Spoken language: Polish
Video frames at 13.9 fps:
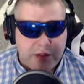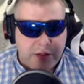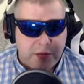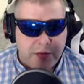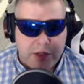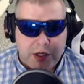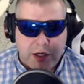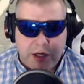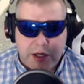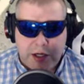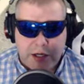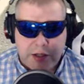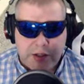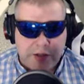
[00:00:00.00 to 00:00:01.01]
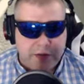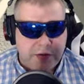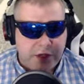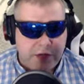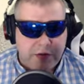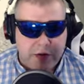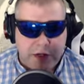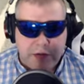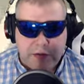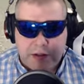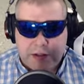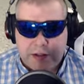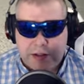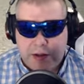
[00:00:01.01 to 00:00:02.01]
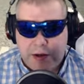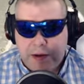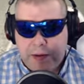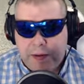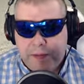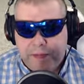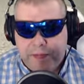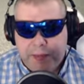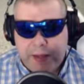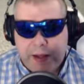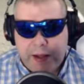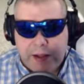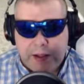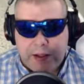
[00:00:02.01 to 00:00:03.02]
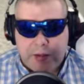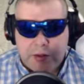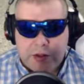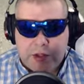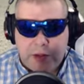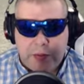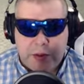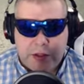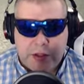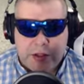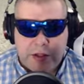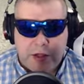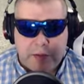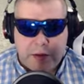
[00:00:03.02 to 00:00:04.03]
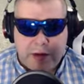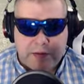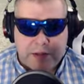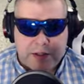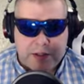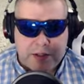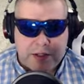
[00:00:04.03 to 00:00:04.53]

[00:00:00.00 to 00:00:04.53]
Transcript: do przejechania jeszcze w tej chwili, więc e, można powiedzieć, że naprawdę te